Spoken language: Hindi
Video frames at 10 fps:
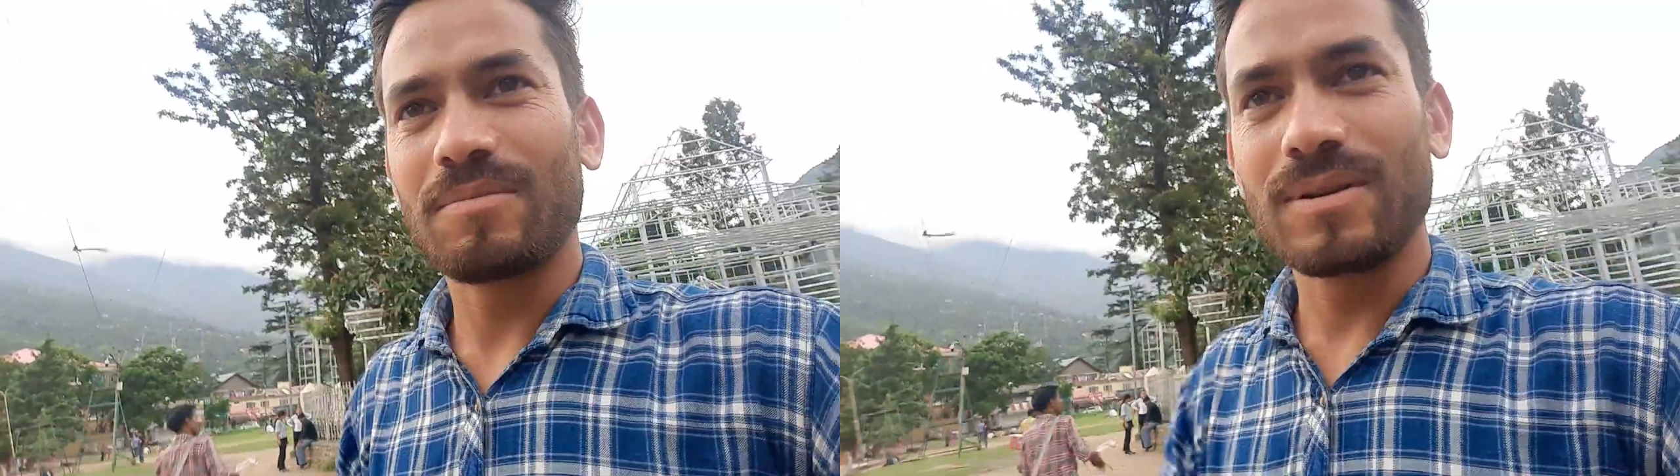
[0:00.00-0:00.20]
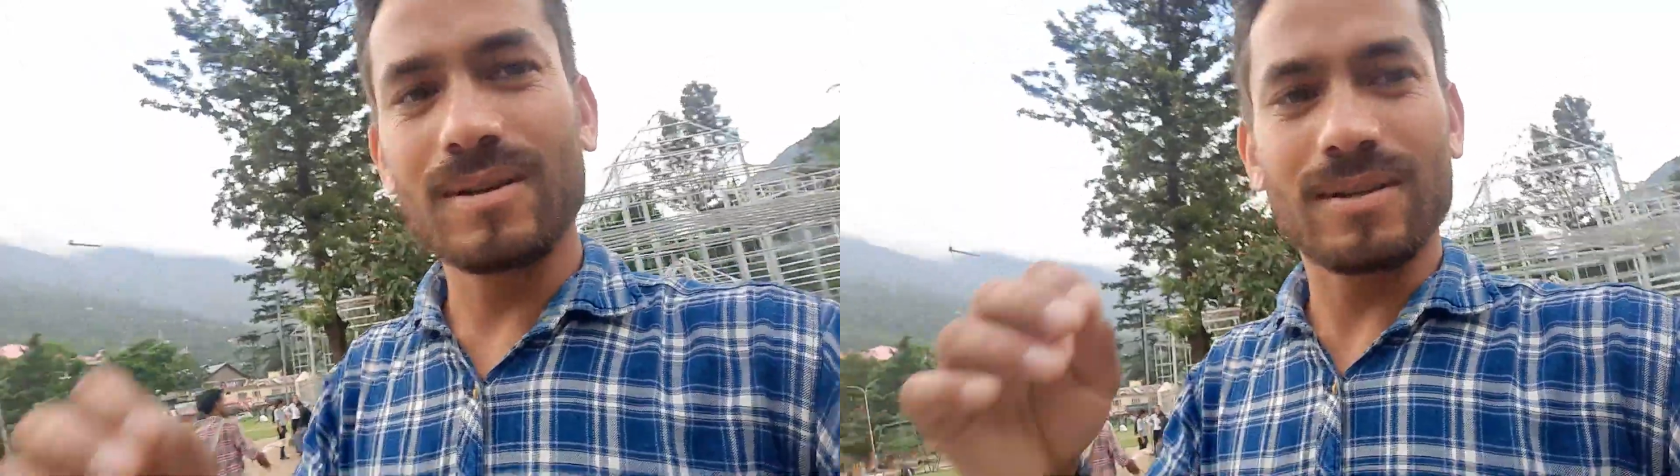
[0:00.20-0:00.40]

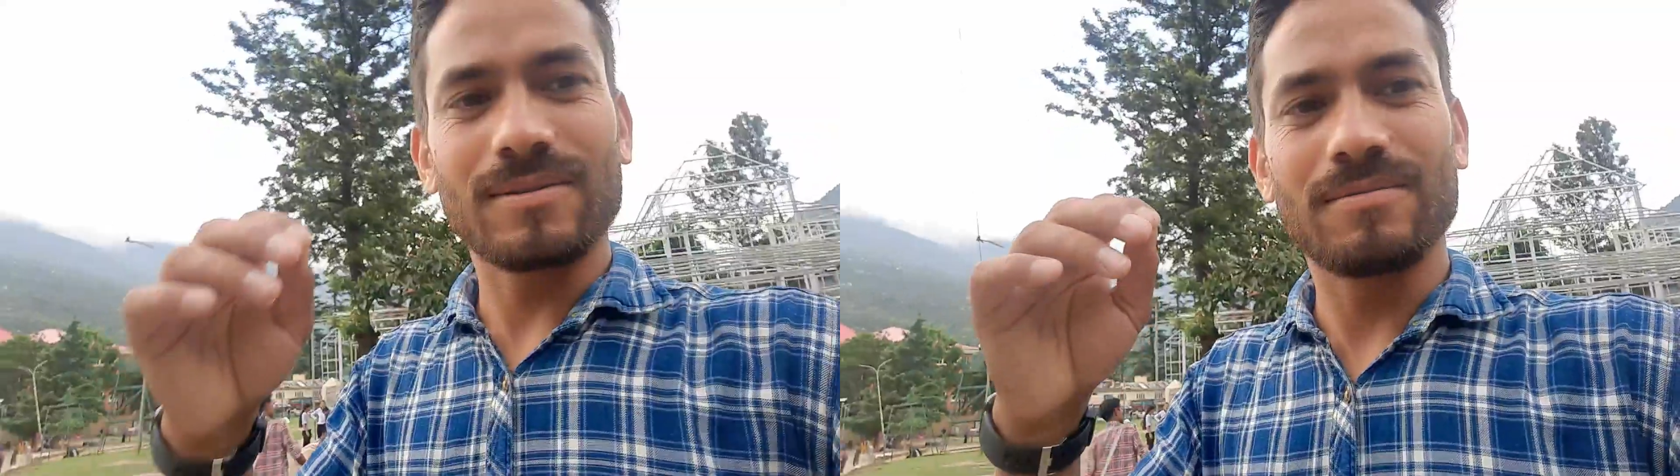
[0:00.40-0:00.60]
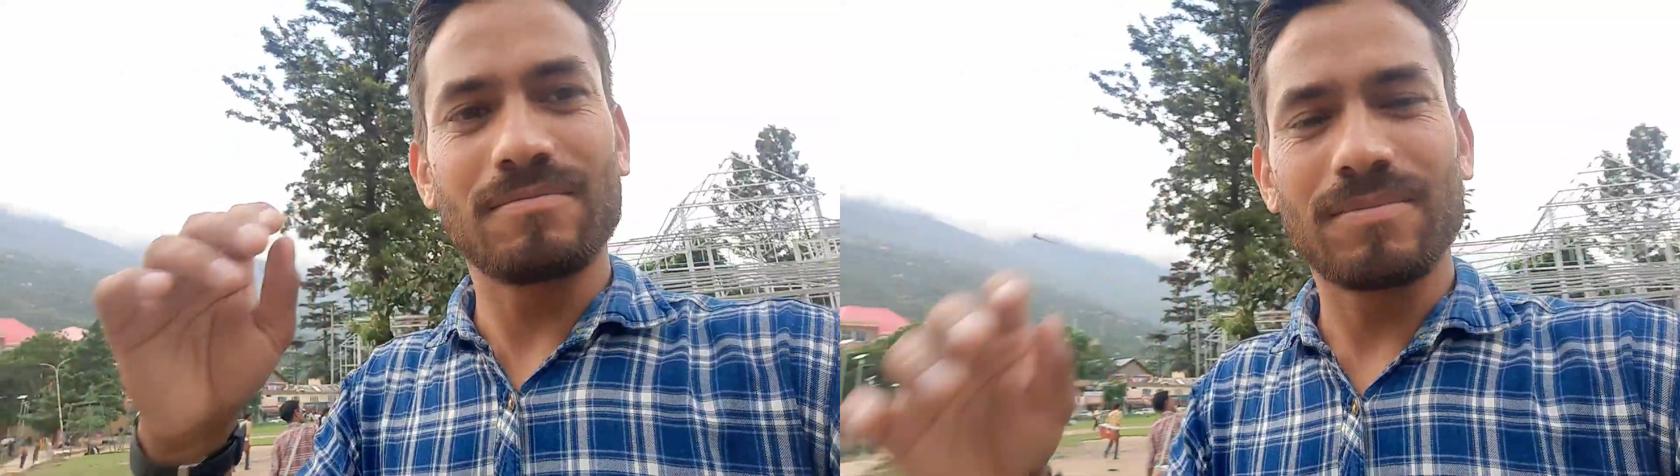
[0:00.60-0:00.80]
अभी
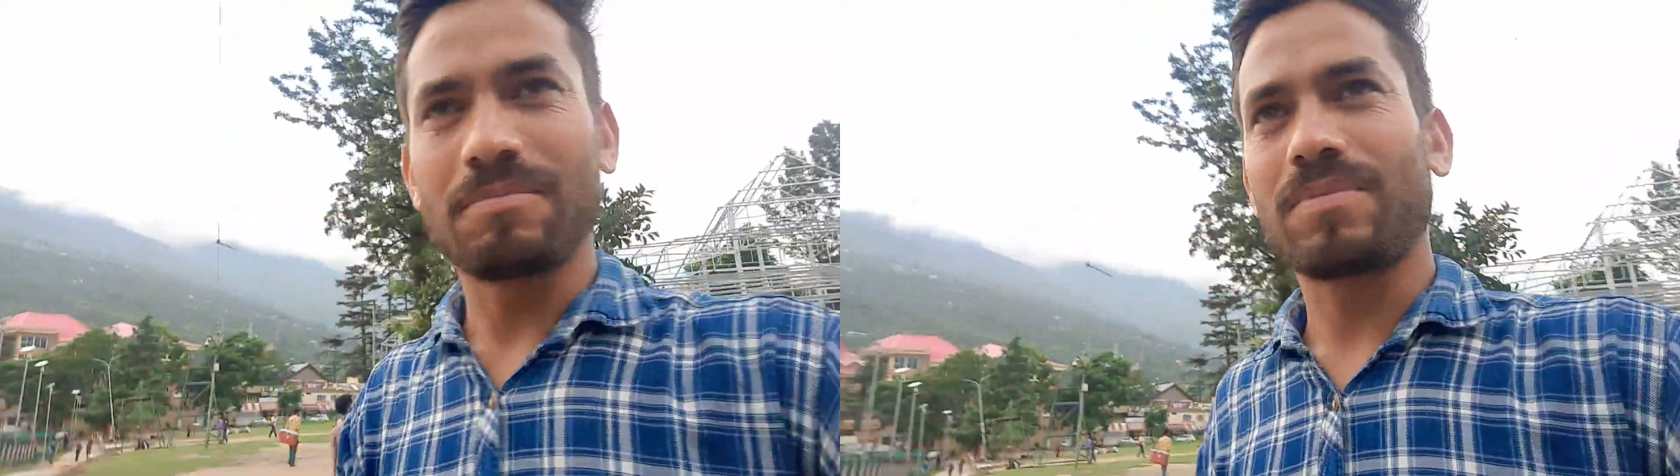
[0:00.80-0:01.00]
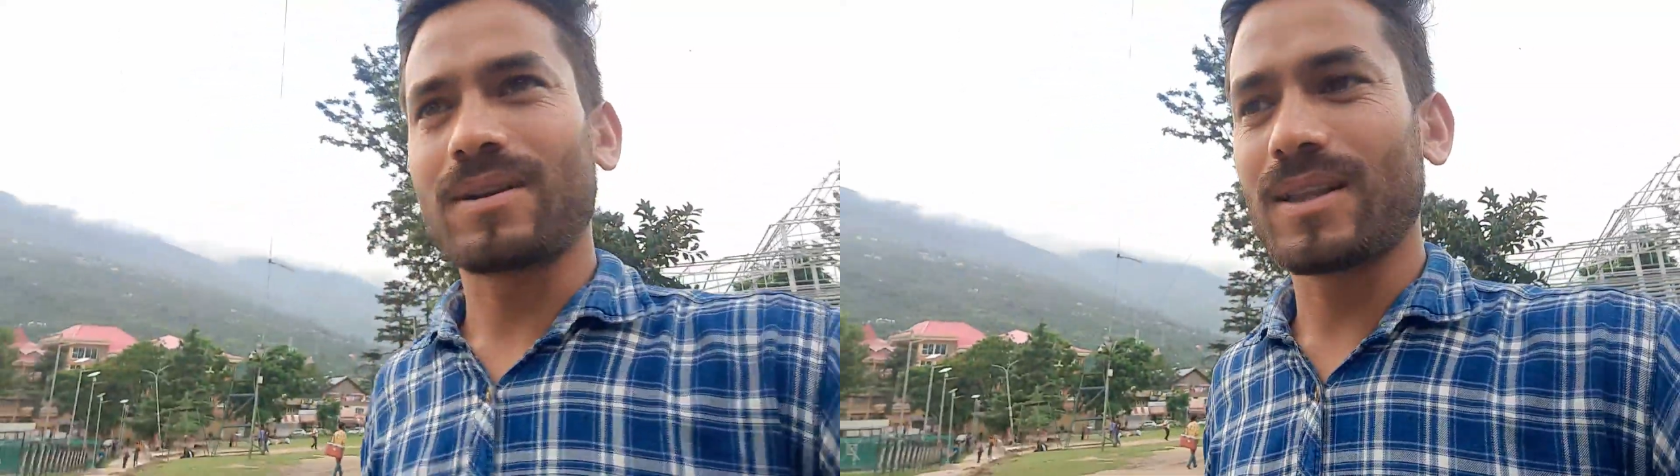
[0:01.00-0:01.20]

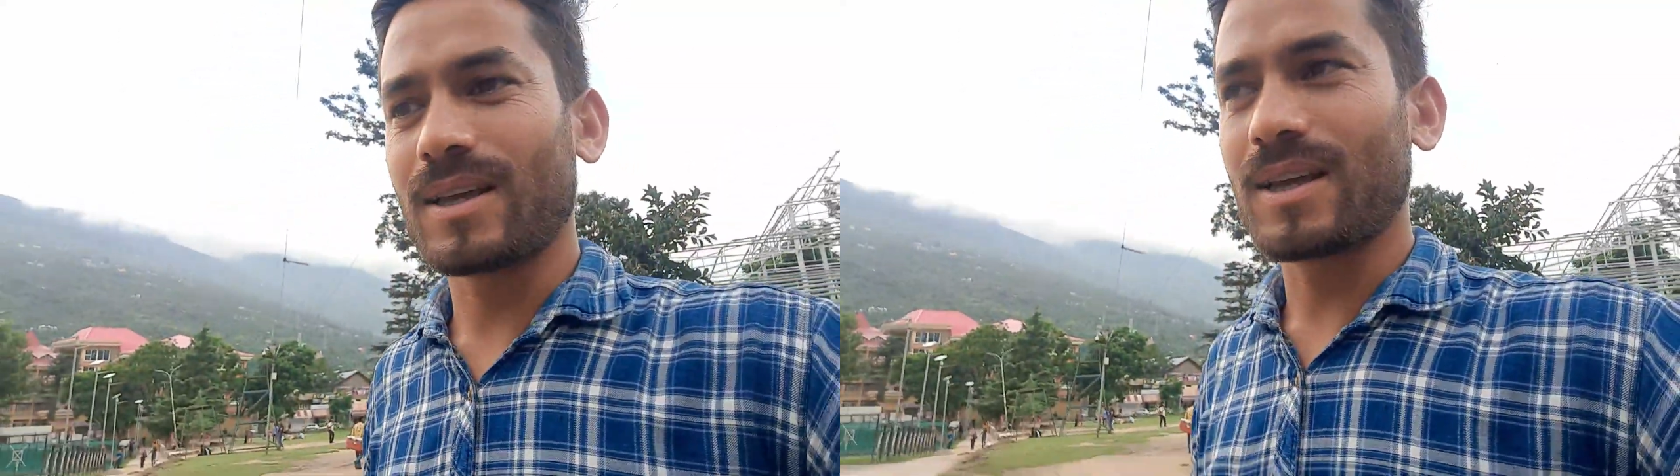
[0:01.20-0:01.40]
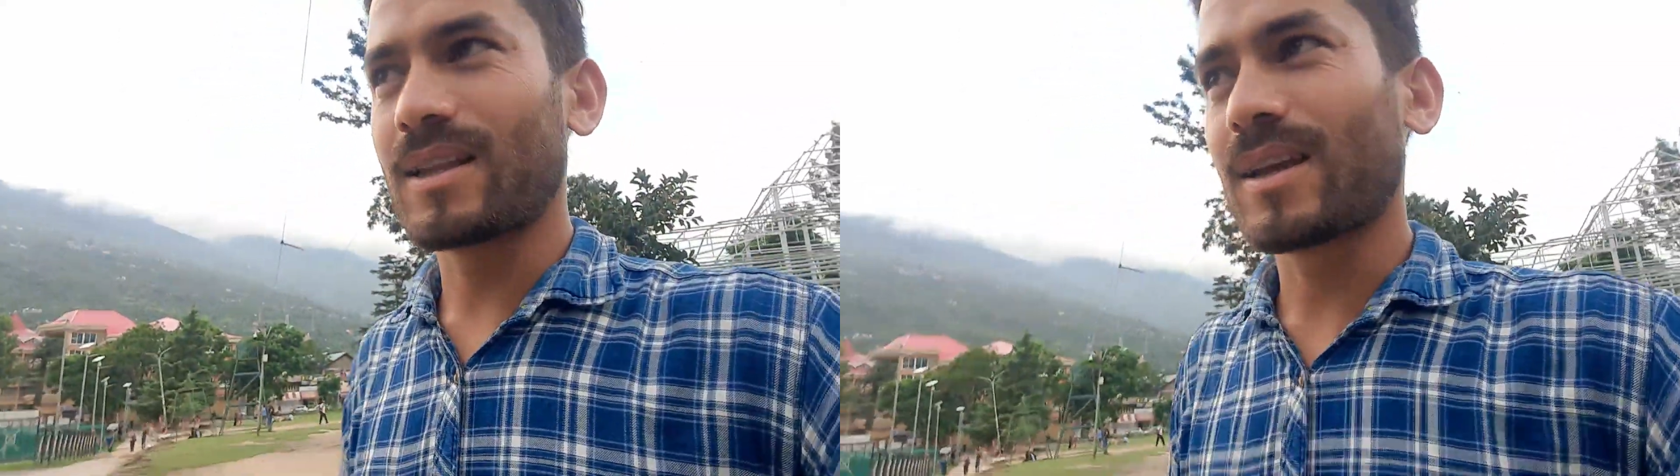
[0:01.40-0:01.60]
पेपर दे के